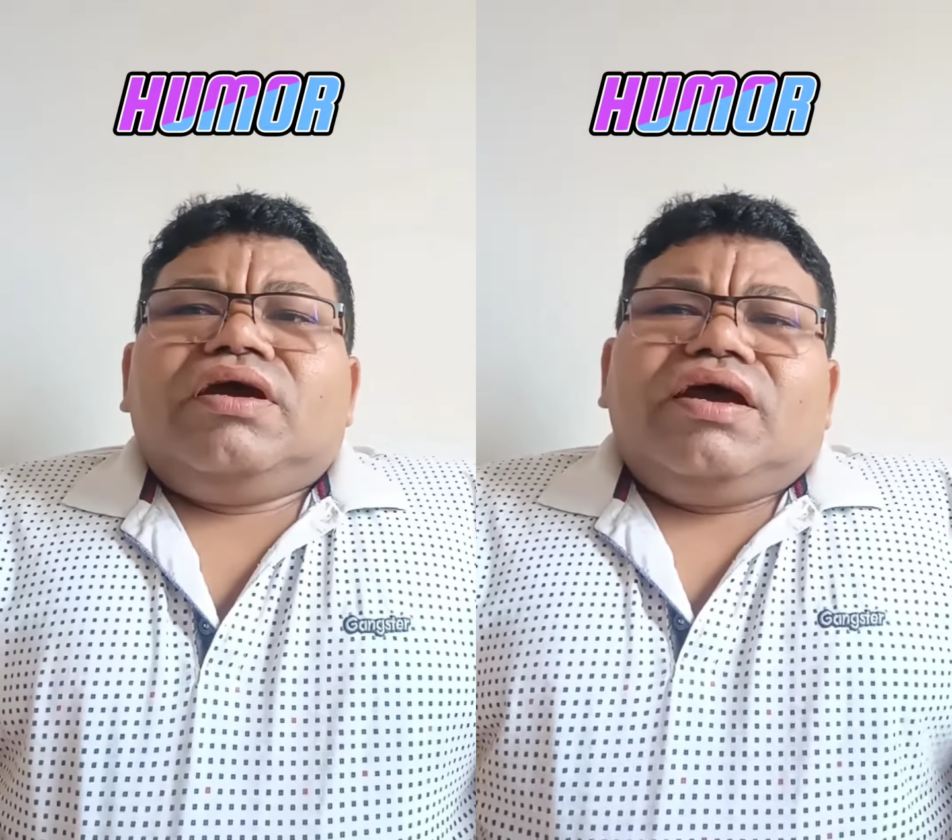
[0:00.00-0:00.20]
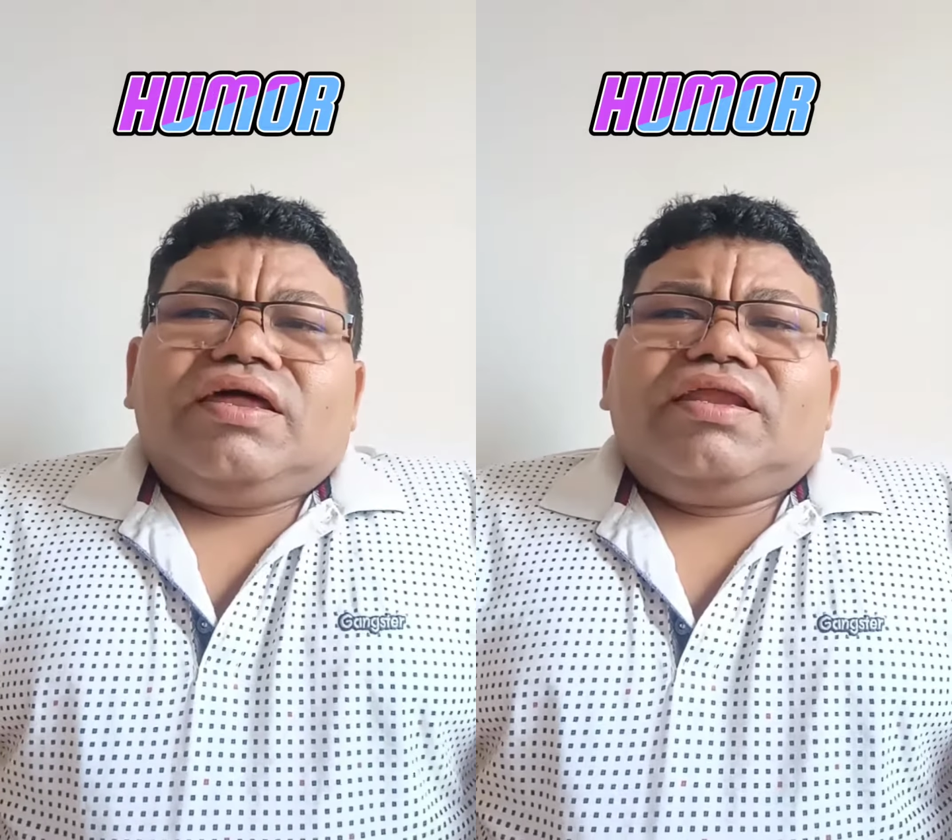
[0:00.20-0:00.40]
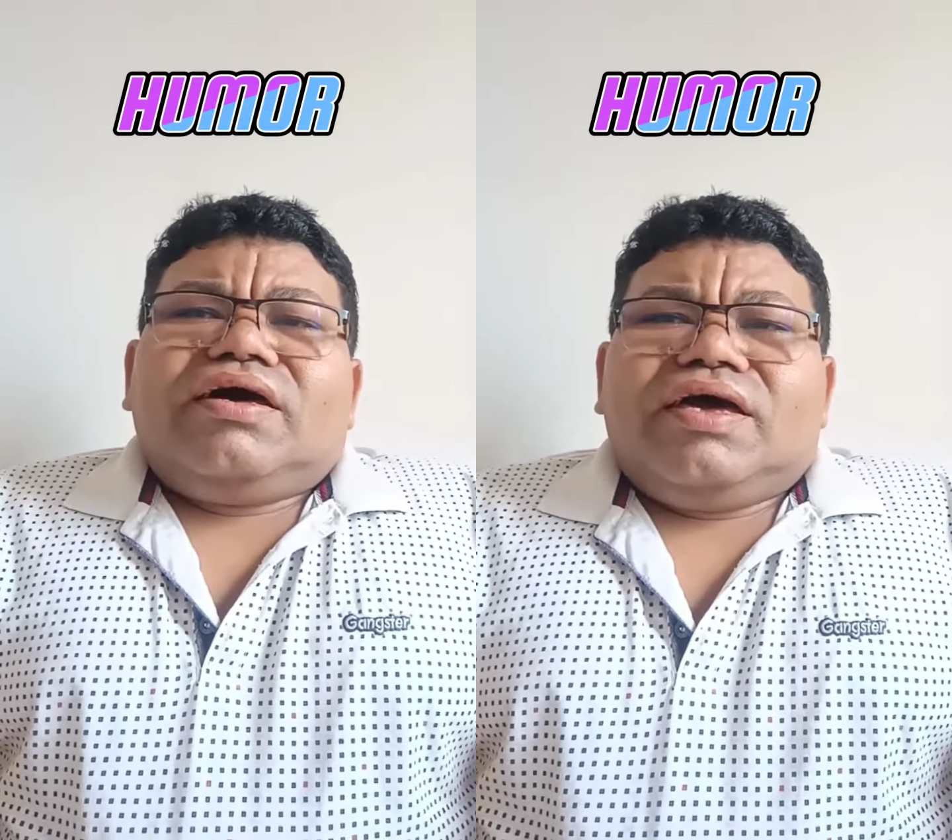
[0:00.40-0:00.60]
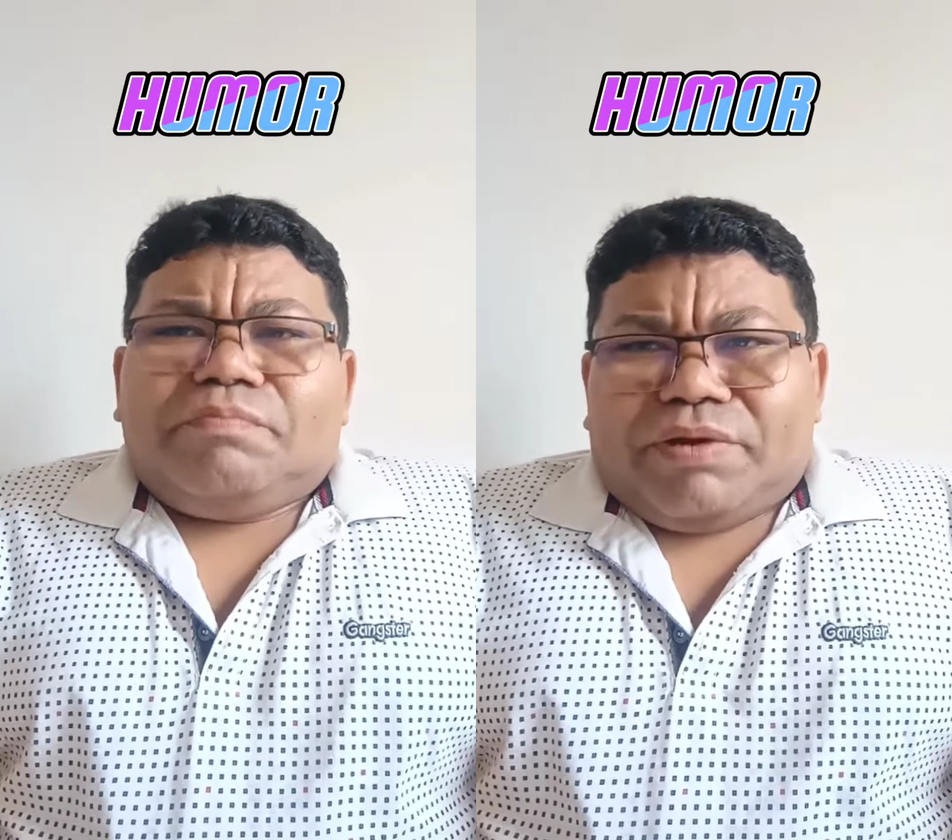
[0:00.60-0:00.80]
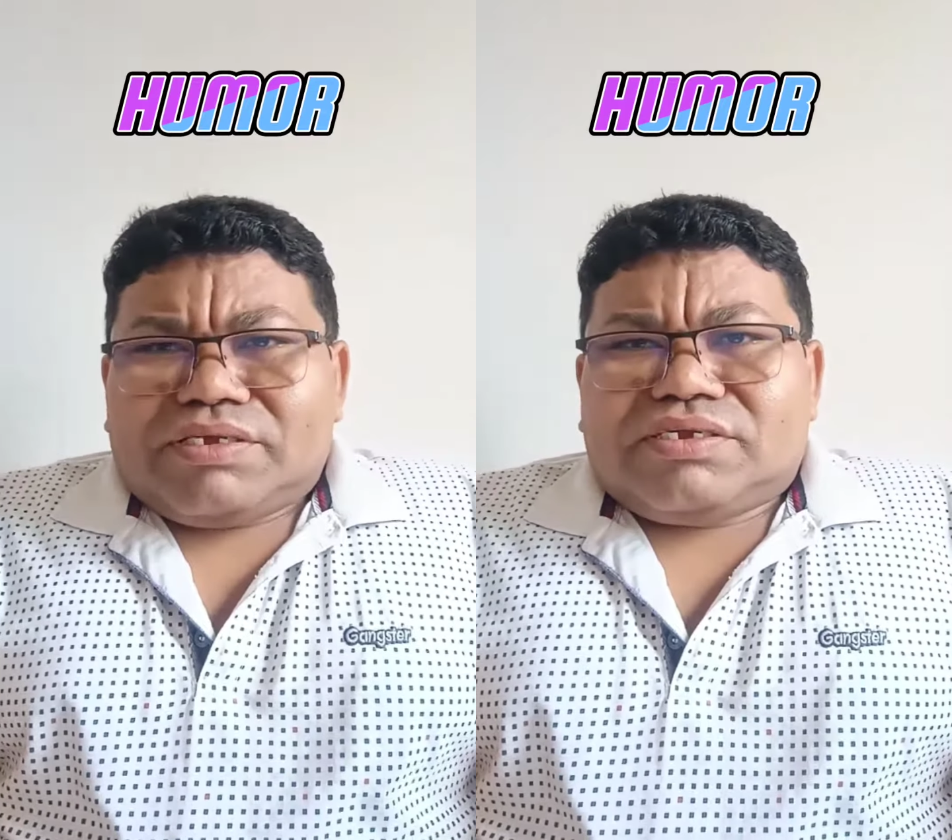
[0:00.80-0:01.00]
Ela
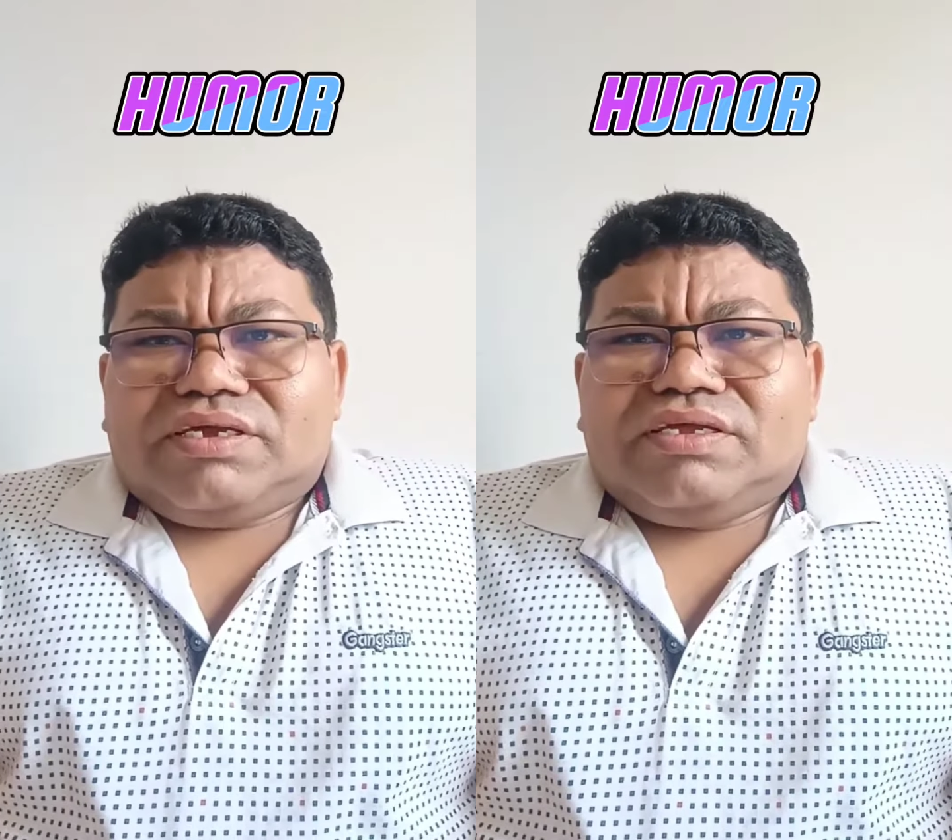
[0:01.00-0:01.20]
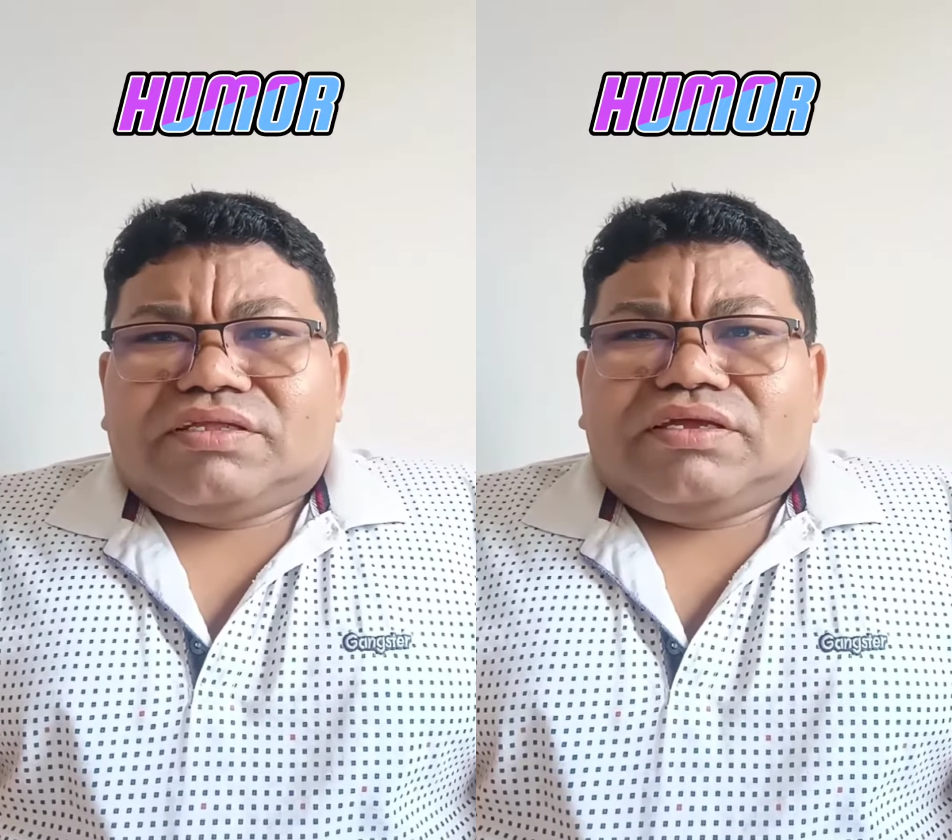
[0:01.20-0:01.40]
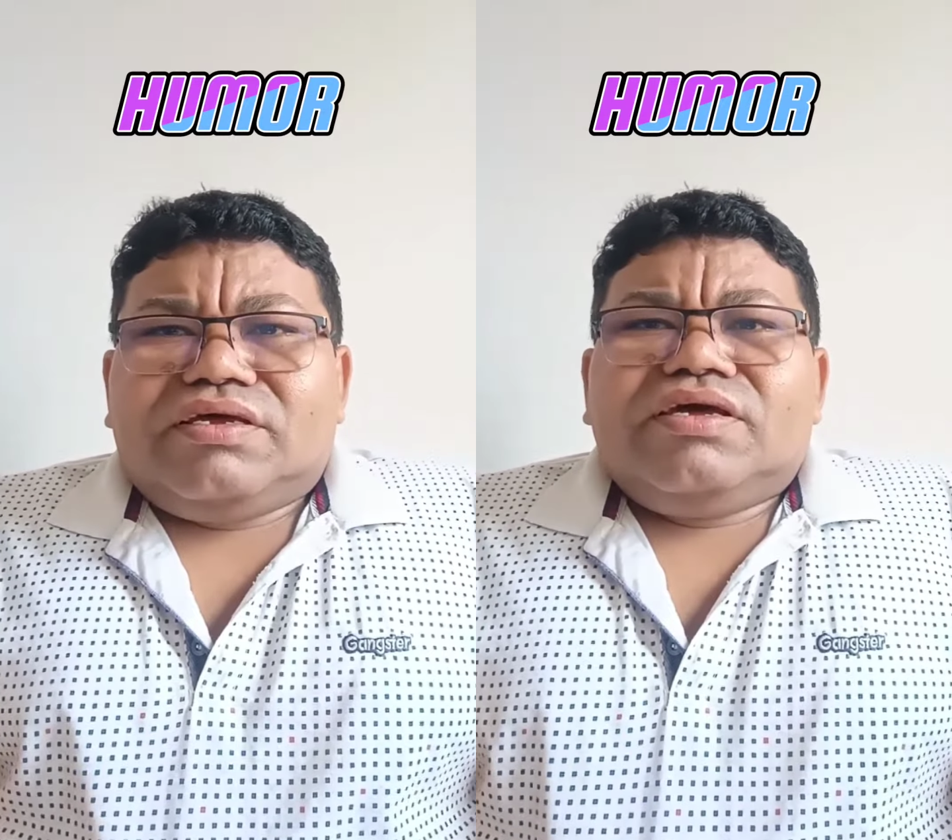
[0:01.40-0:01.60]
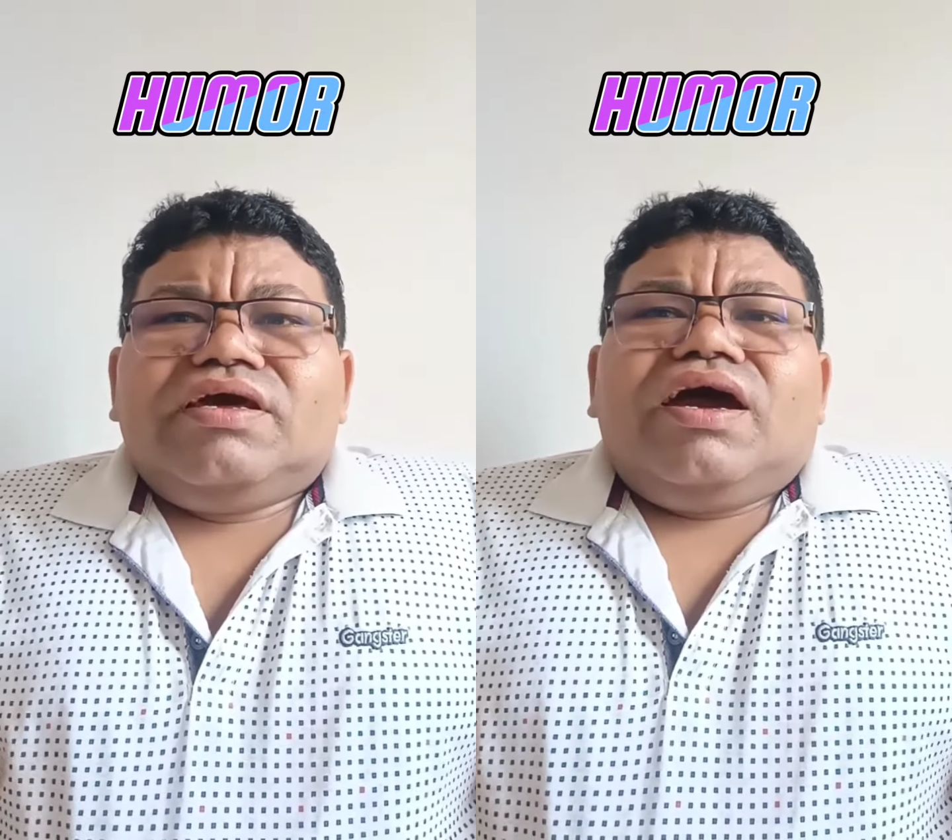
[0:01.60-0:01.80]
representa